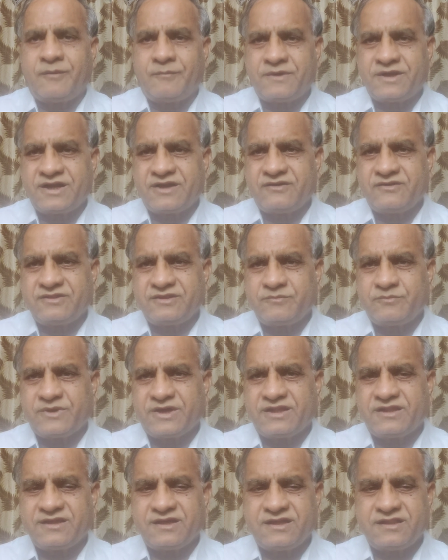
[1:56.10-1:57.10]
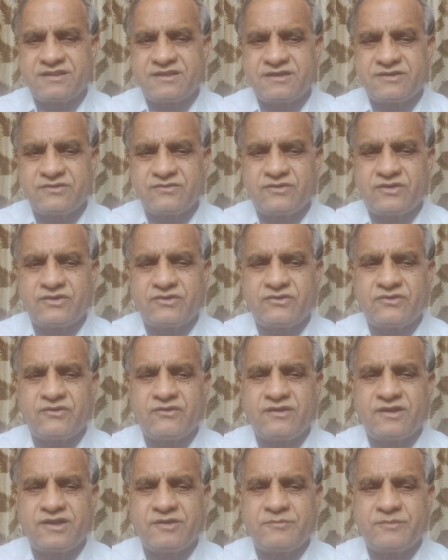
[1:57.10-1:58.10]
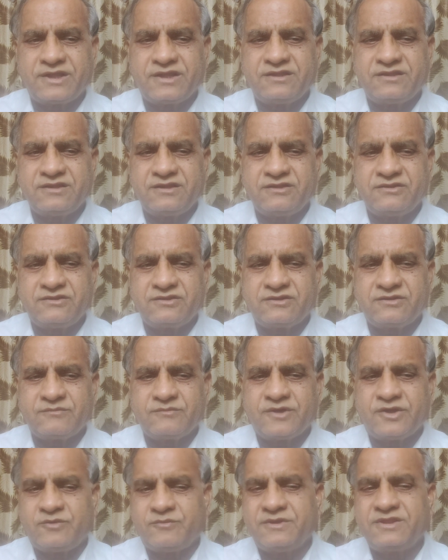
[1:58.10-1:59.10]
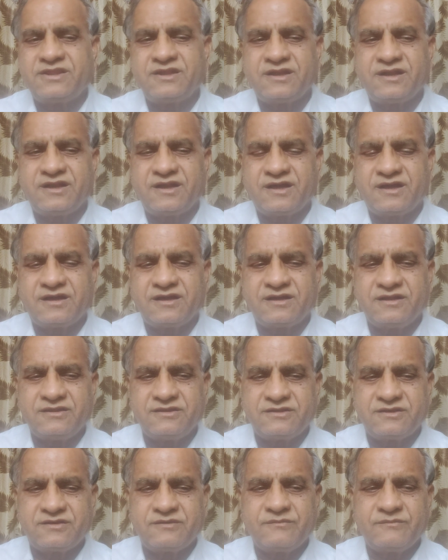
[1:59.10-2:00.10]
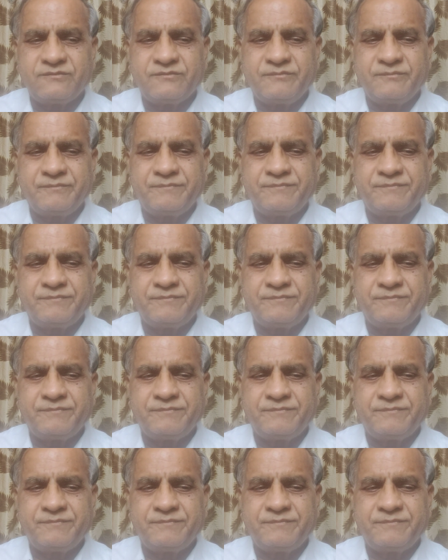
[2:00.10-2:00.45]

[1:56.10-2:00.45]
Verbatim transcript: అమరావతి పాదయాత్రను అడ్డుకోవాలని ప్రయత్నించటం అనుమతి నిరాకరించటం